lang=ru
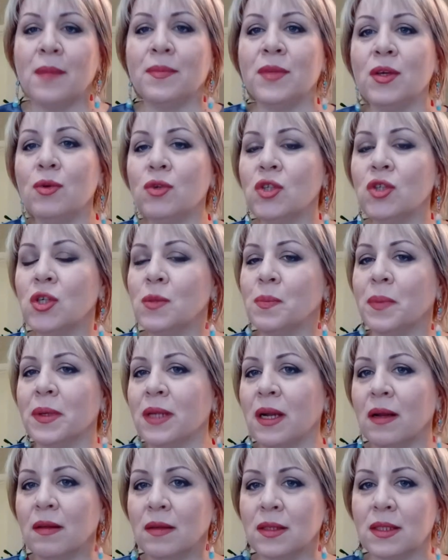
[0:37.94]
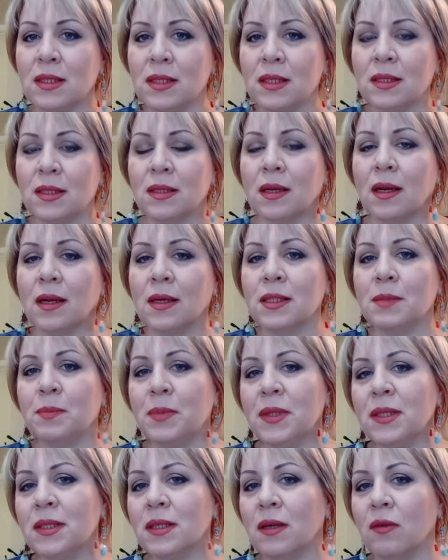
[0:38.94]
Мне очень понравилось несколько
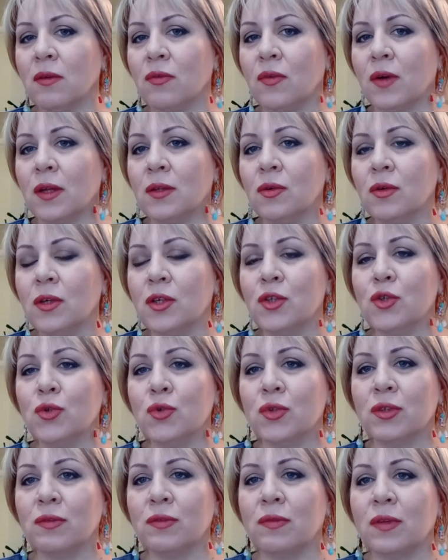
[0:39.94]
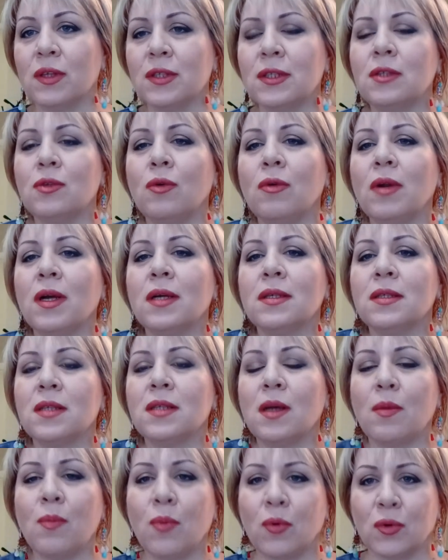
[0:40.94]
списков, в которых чувствовалось столько
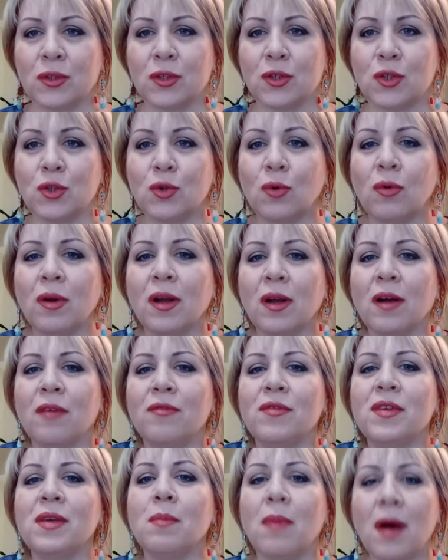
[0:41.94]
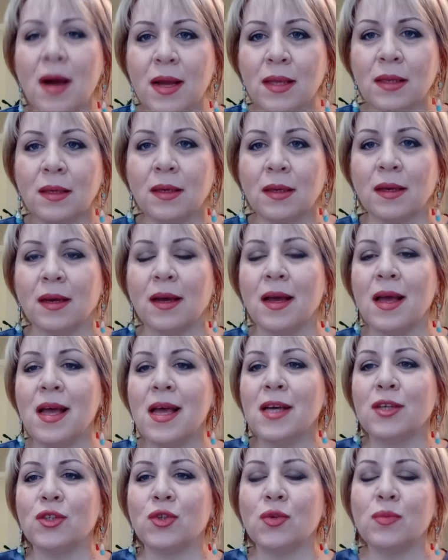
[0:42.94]
заботы, столько внимания,
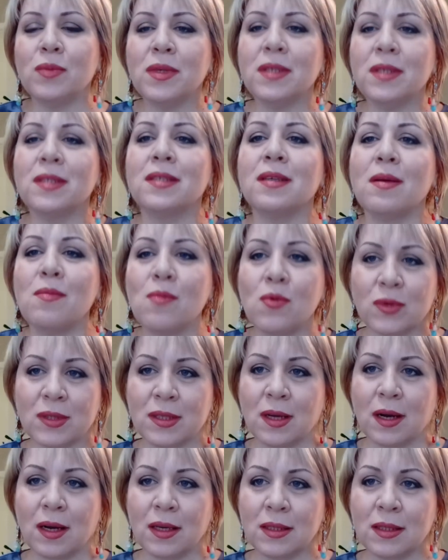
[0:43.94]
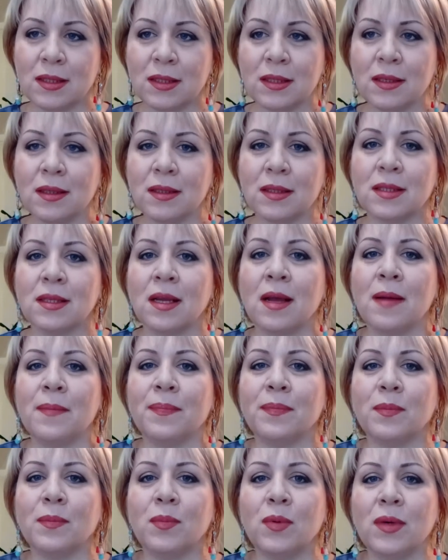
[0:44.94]
что мне самой захотелось
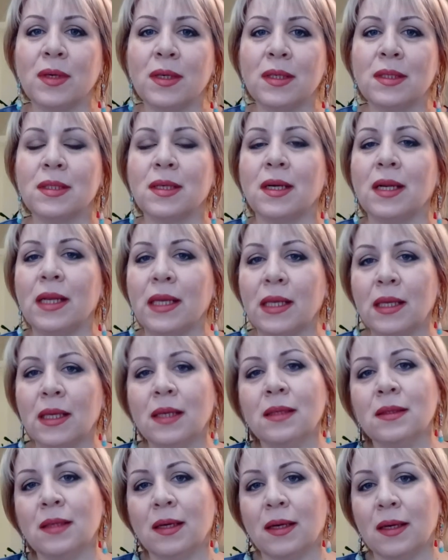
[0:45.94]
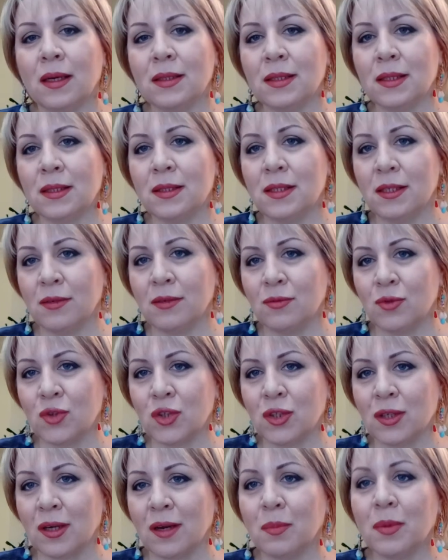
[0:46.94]
быть клиенткой этих
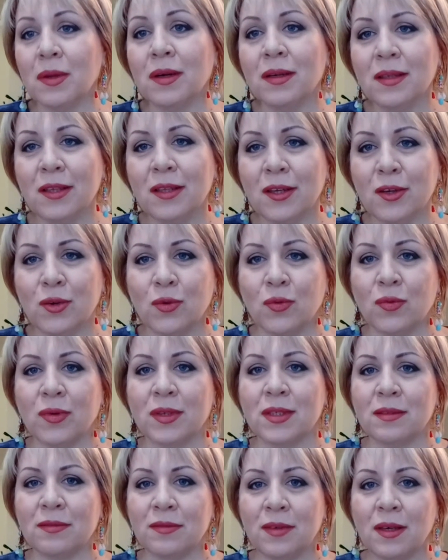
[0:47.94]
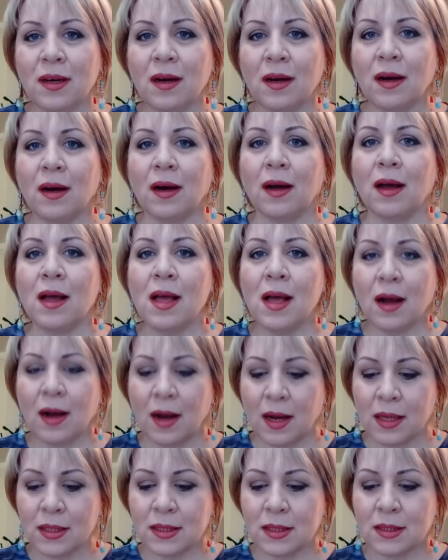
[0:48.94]
девушек. Благодарю вас, Вика,
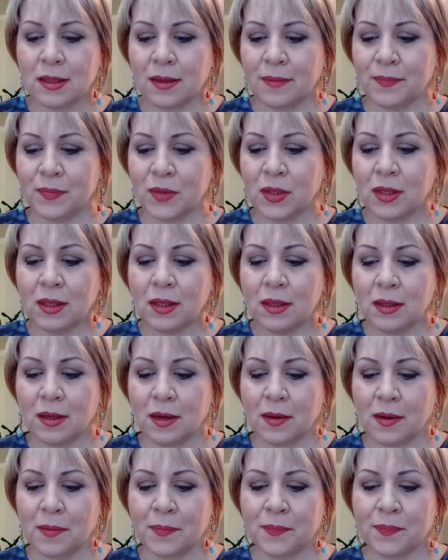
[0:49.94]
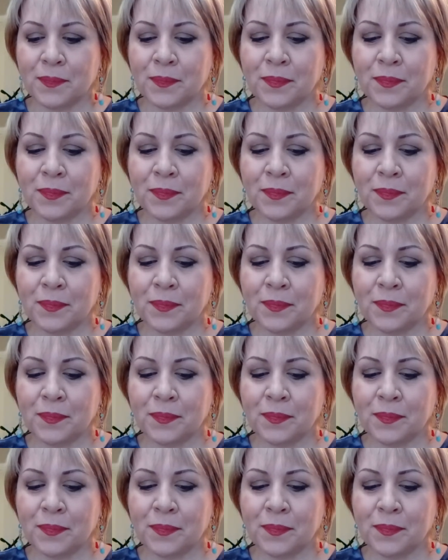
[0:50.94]
Катя и Ира.